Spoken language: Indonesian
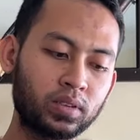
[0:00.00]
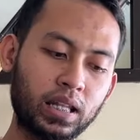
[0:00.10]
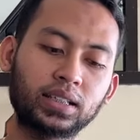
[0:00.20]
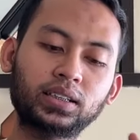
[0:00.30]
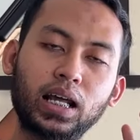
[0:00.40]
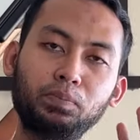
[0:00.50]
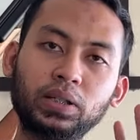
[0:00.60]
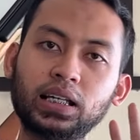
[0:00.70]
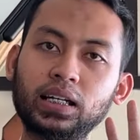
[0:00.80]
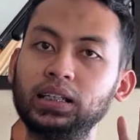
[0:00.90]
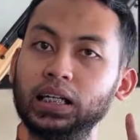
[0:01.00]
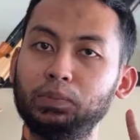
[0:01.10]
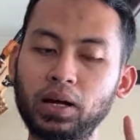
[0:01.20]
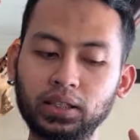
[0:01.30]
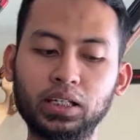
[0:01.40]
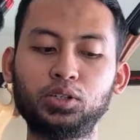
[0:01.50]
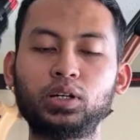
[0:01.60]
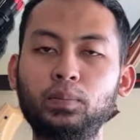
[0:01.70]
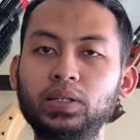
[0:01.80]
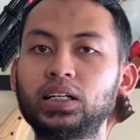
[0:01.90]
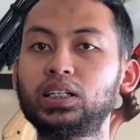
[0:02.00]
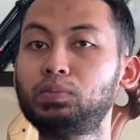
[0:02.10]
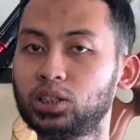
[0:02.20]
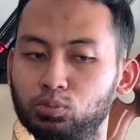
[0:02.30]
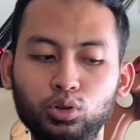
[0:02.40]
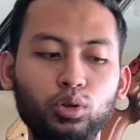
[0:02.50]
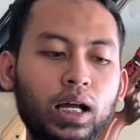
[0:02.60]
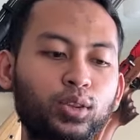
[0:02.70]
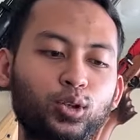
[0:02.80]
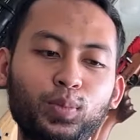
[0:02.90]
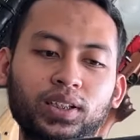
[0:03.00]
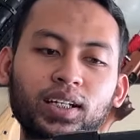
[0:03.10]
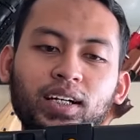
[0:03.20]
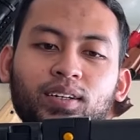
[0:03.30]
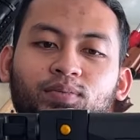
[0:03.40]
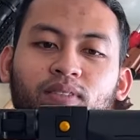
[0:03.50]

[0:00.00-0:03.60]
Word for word: Nah, selain bisa dilipat, ini juga bisa dimaju mundurkan dulu pediler.